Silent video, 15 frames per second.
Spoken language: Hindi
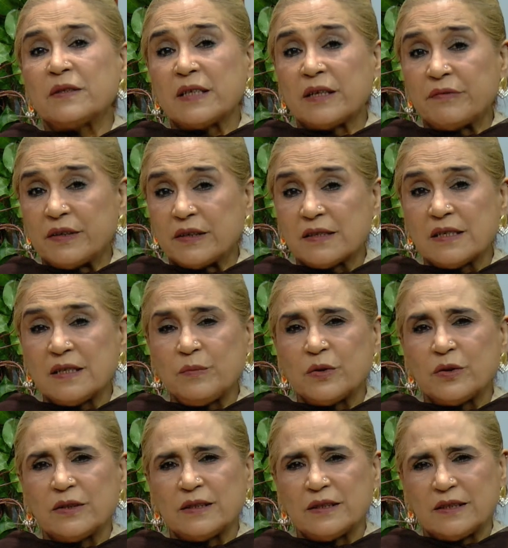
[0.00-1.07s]
पास सैफ़ हसन
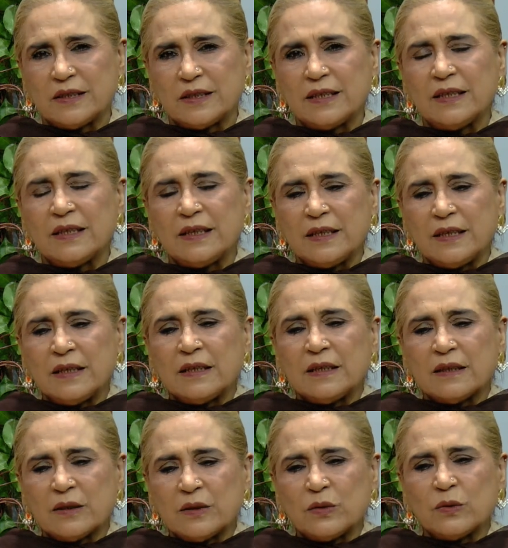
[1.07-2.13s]
बहुत अच्छे हैं
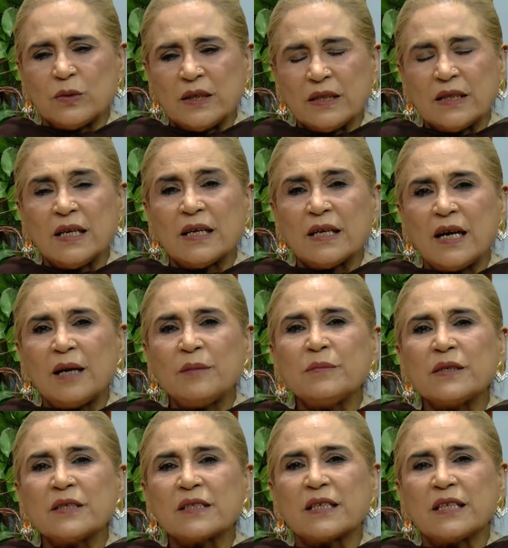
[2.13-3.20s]
तो इनका काम
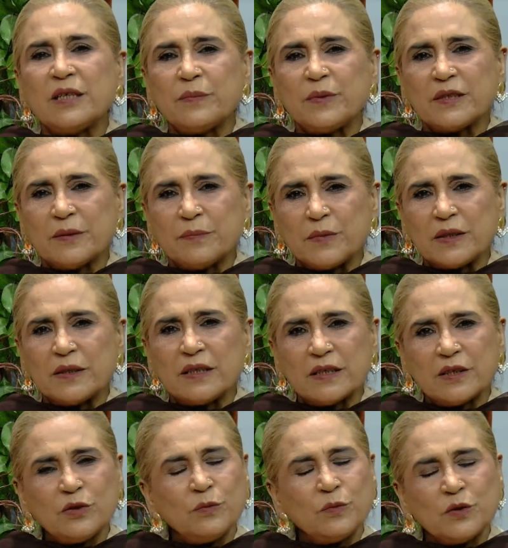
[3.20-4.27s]
स्क्रीन पे जब मैं
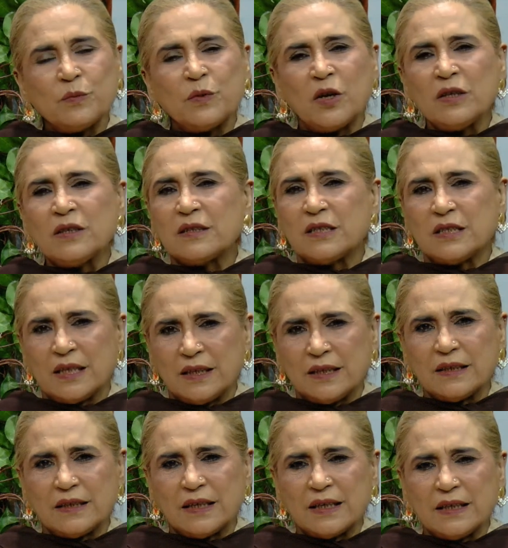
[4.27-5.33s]
देखती हूँ मुझे बहुत अच्छा
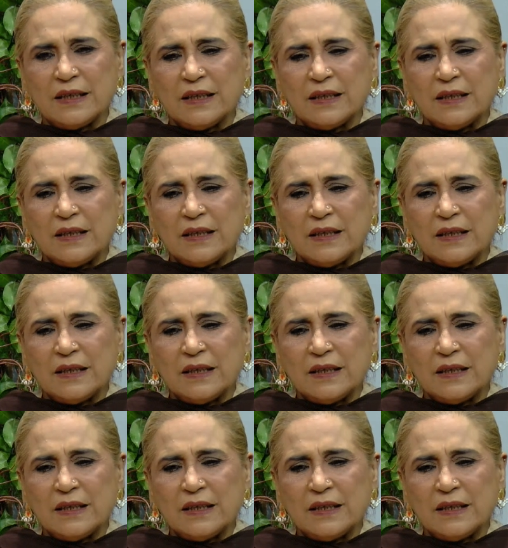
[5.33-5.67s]
लगता है